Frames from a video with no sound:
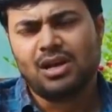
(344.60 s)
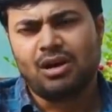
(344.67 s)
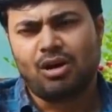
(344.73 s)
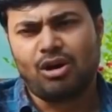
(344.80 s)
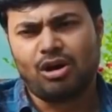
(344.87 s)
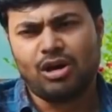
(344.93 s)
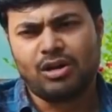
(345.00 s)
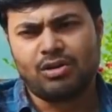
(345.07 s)

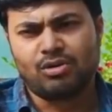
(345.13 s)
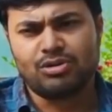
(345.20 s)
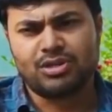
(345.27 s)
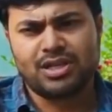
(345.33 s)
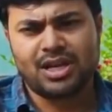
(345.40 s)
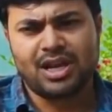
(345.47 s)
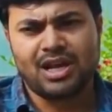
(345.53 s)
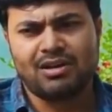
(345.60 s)
और
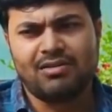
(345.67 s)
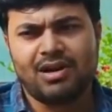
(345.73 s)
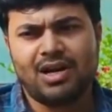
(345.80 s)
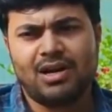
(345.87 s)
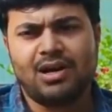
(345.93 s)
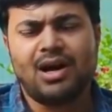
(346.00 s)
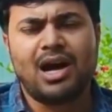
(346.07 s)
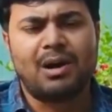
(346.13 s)
उसके अलावा
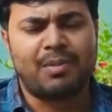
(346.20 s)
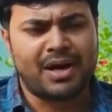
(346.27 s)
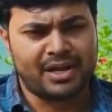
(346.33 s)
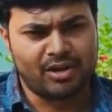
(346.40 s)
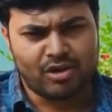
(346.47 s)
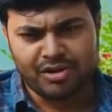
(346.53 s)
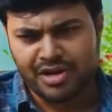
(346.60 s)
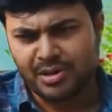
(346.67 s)
हमारे
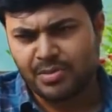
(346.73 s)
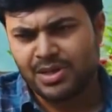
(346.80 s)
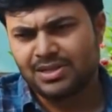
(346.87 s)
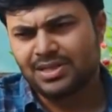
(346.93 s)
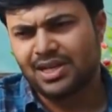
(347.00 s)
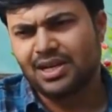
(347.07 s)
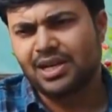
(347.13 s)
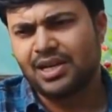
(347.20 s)
ऑनरेबल
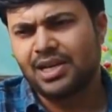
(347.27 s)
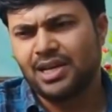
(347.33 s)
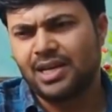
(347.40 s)
सर ने